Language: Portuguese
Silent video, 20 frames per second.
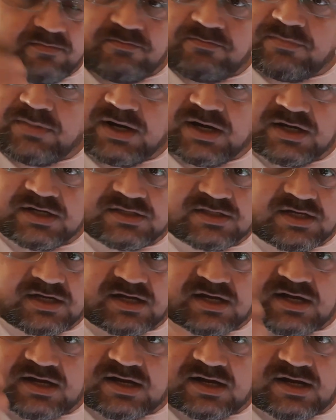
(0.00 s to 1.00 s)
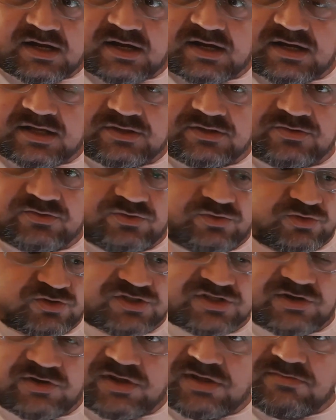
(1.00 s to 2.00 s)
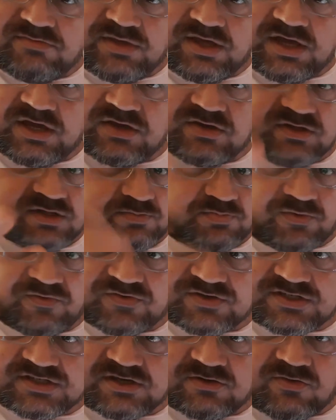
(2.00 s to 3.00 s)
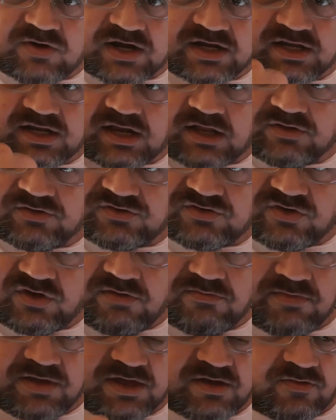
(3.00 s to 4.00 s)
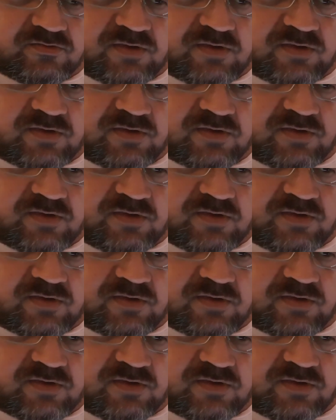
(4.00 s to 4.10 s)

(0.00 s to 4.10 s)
manda no, no seu e-mail, depois você guarda lá no seu e-mail